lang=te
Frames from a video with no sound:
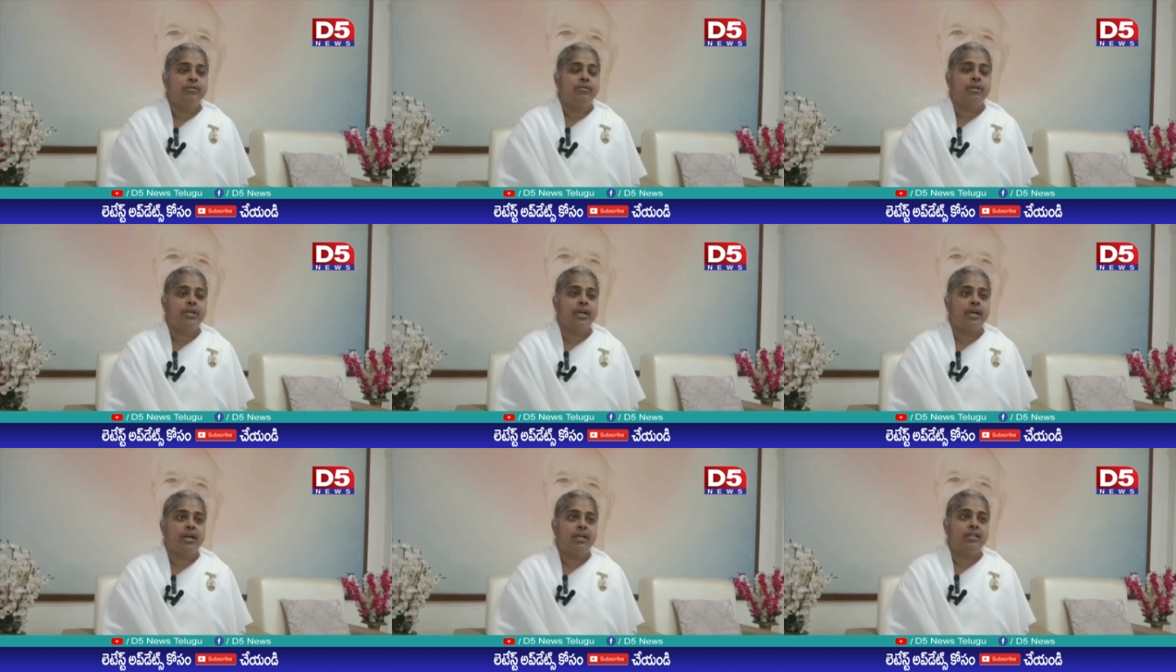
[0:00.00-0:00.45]

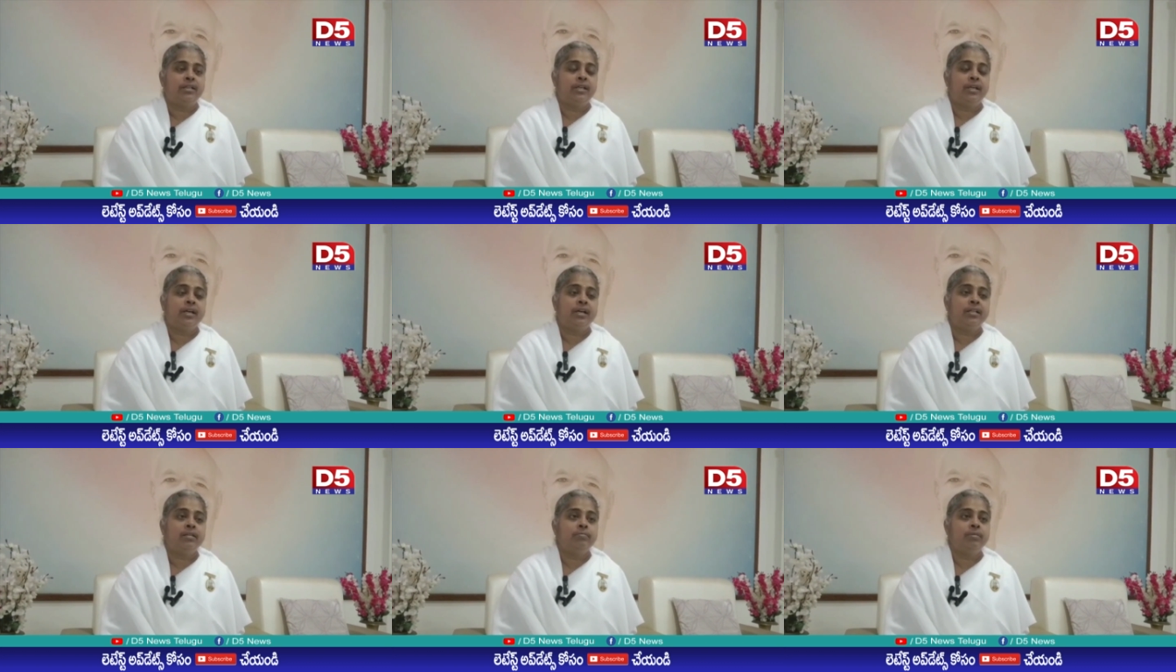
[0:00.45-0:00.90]
ఒక
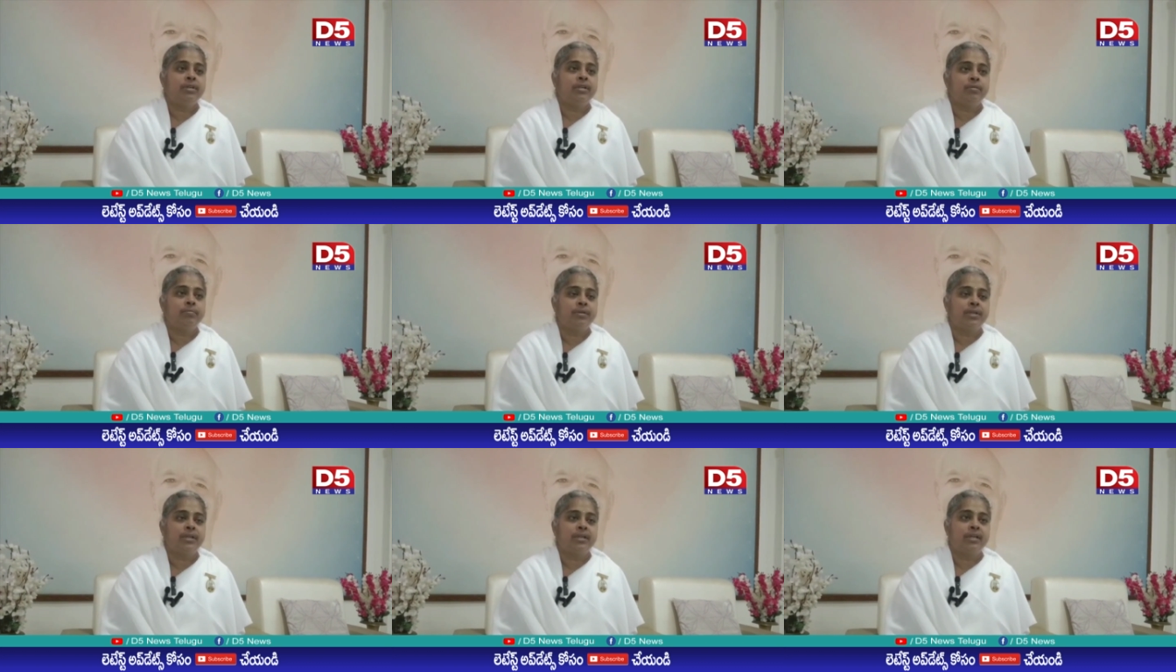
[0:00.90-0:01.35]
ఆధ్యాత్మిక
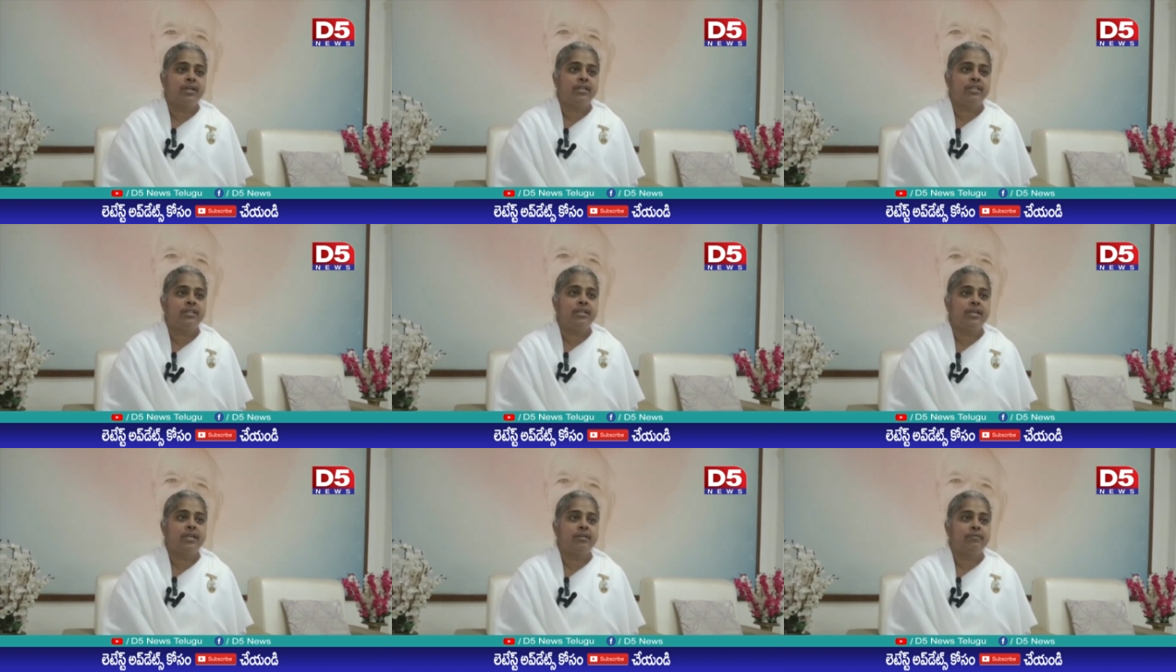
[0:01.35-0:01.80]

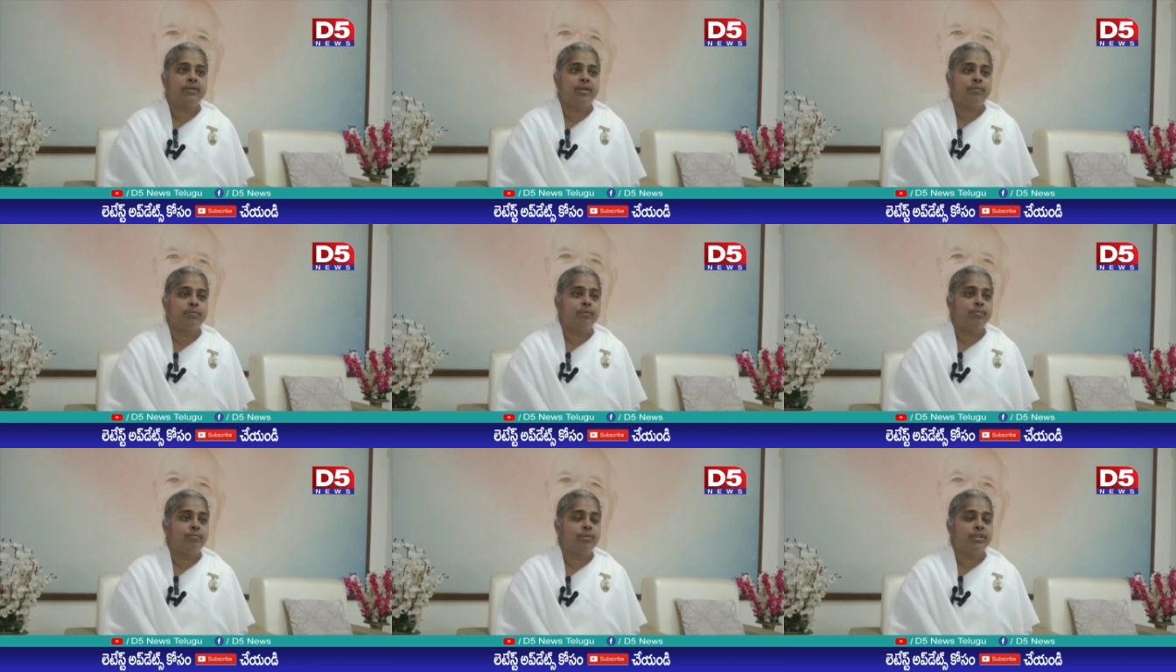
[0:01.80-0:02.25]
ప్రకాశాన్ని
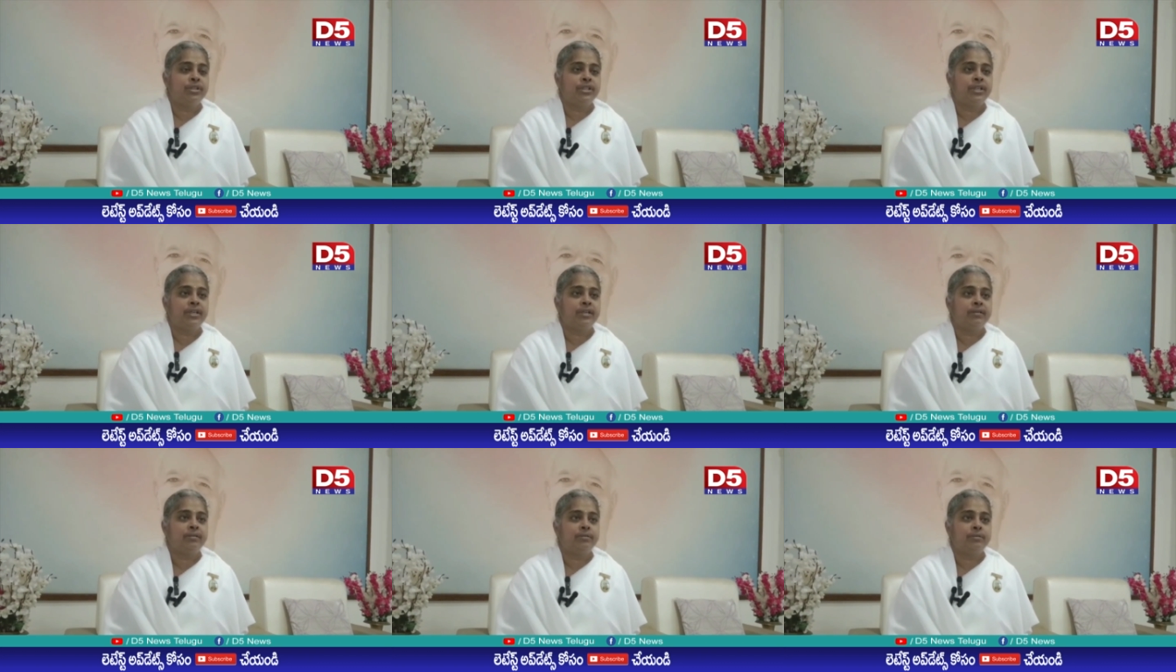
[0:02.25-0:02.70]

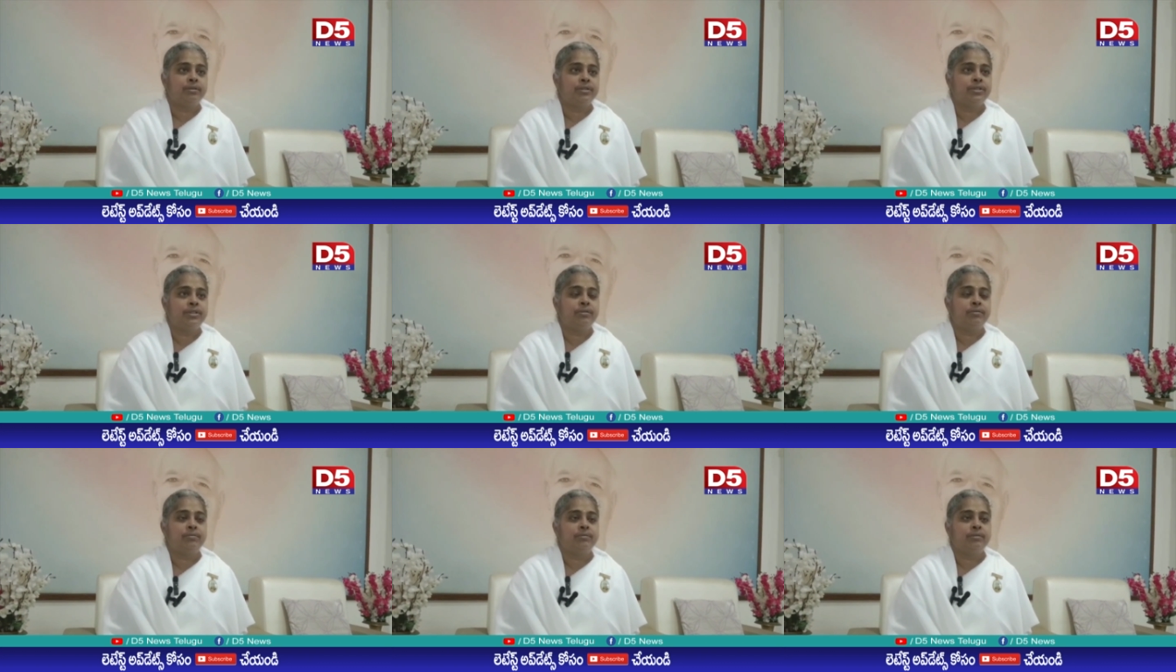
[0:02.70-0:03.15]
వ్యాపింపచేయడం
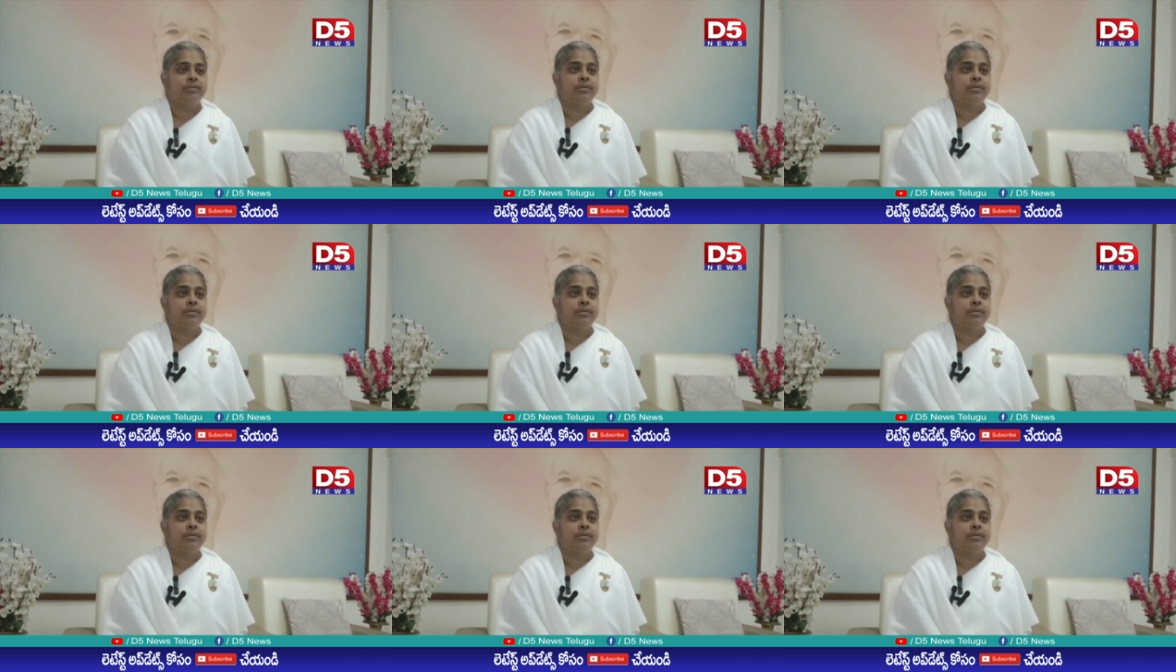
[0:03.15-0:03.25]
కోసం